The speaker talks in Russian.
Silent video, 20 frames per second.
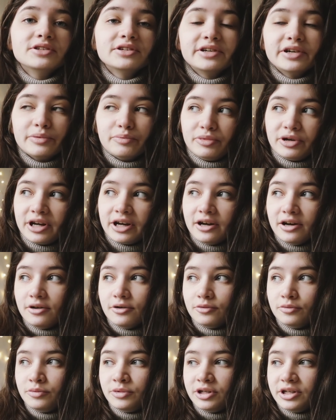
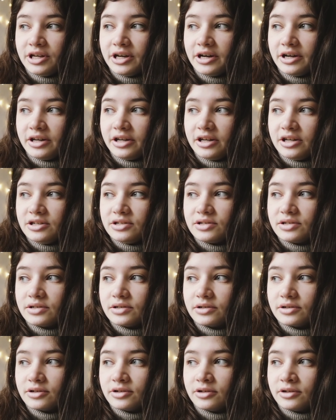декабря у меня рейс
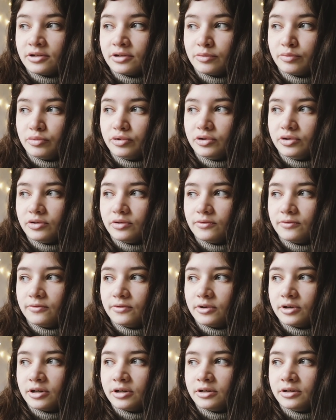э, был
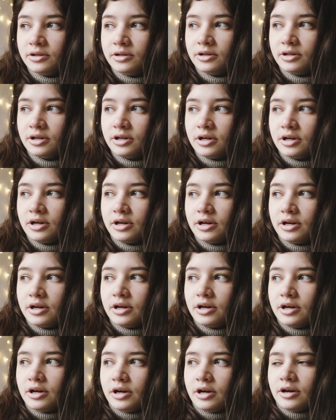в,
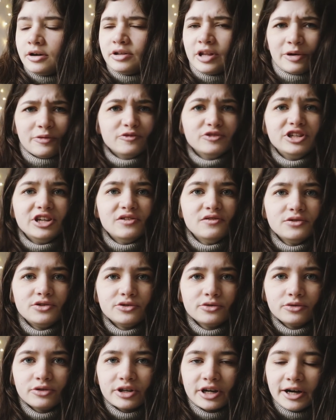там, в
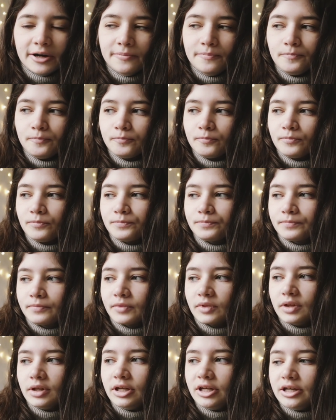9 утра,
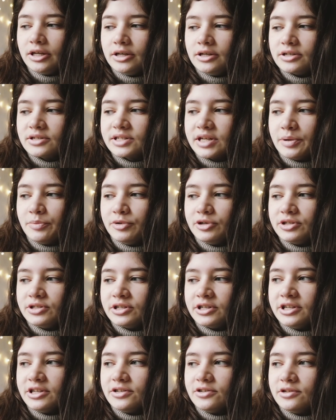и самое
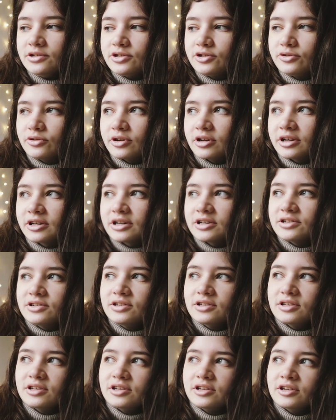интересное, что как
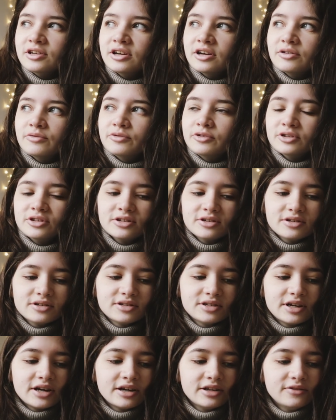раз-таки вот
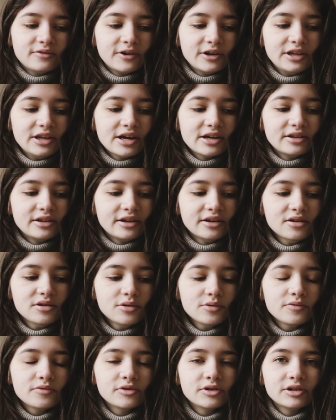за два дня до
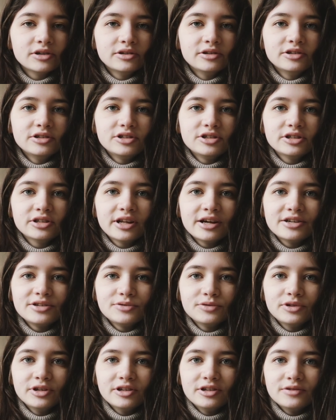этого началась
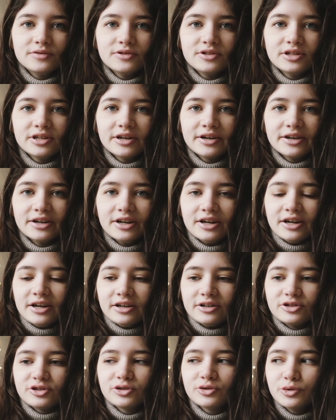вот эта вся
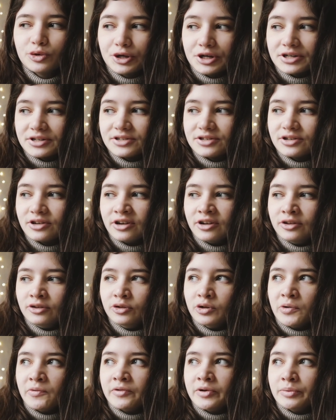штука с,
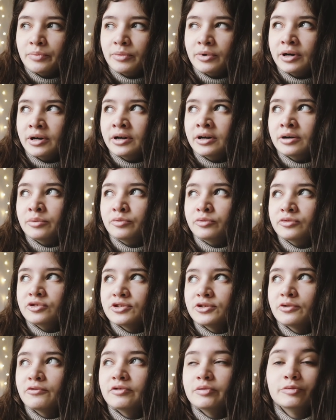новым, э,
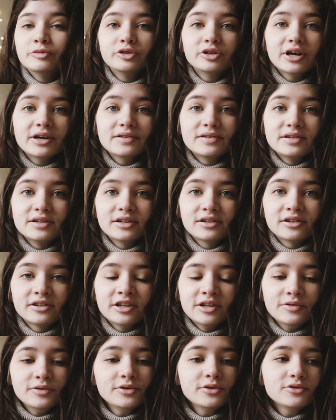с новой мутацией
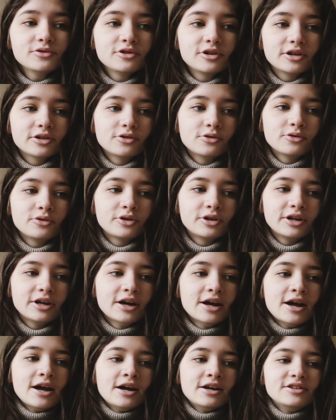коронавируса,
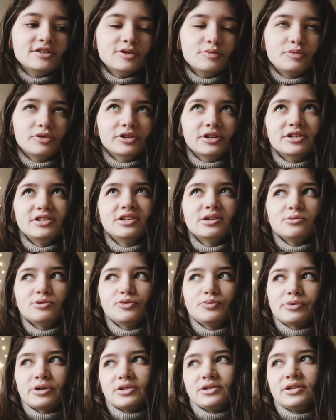которая типа на
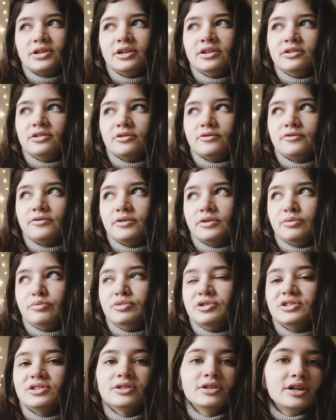70%
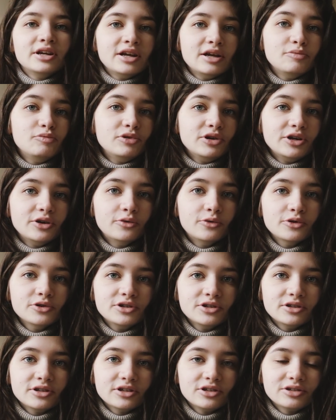быстрее
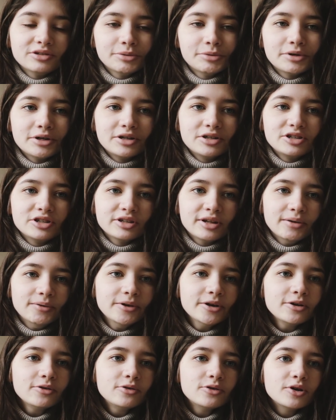переходит от человека к
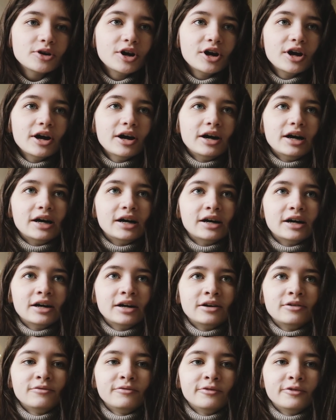человеку,
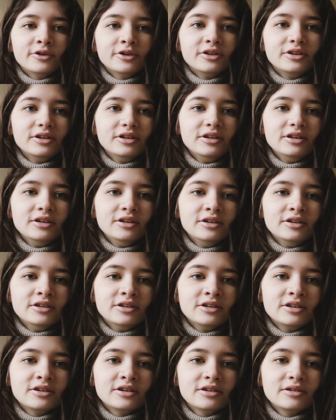э, вот,
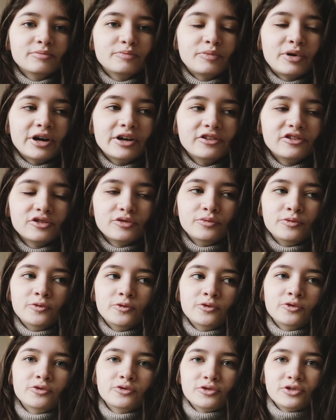и
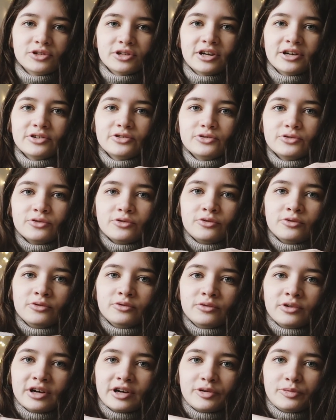поэтому
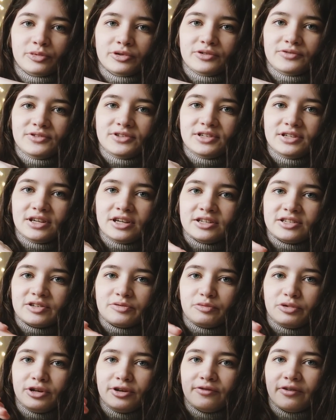сразу как бы все
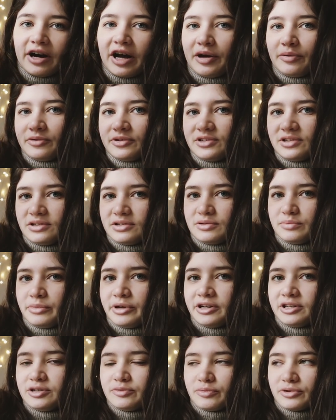заболеваемости
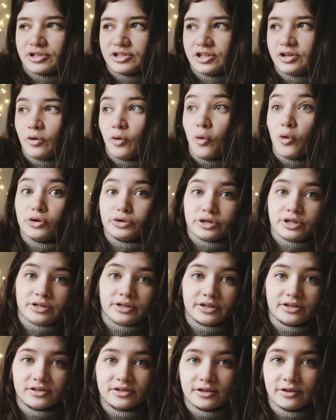смерти пошли очень
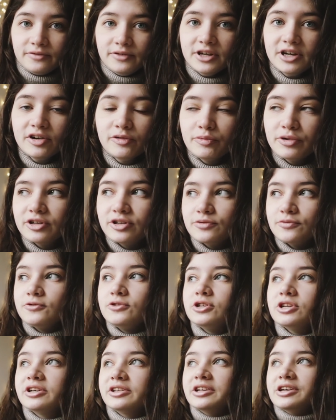резко вверх, поэтому
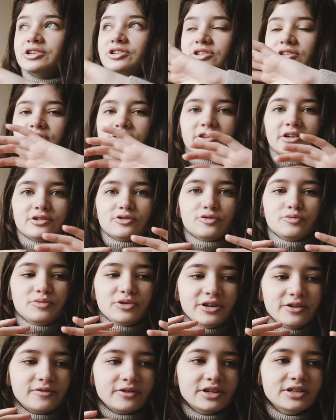всех начали сразу
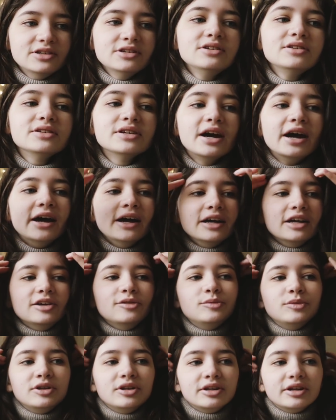переводить.
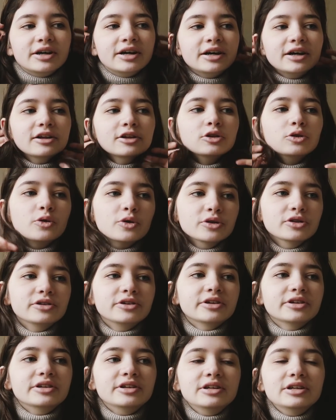Именно
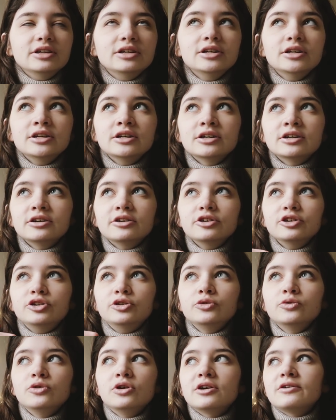Лондон и
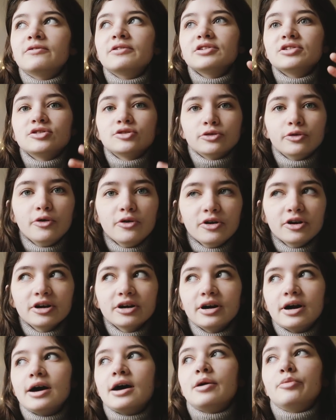Юго-Восток,
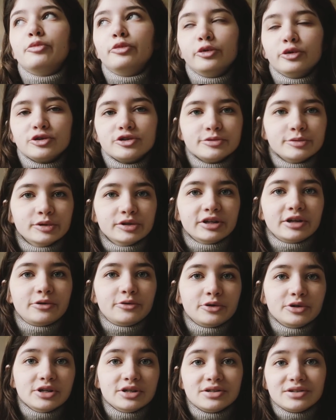а Портсмут
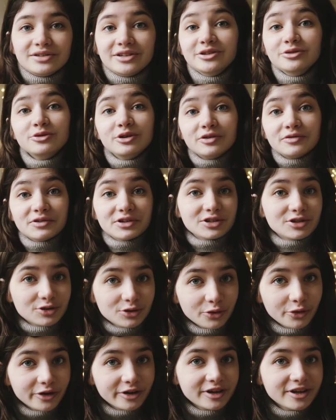находится на
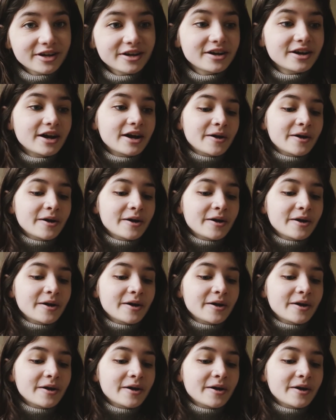Юго-Востоке.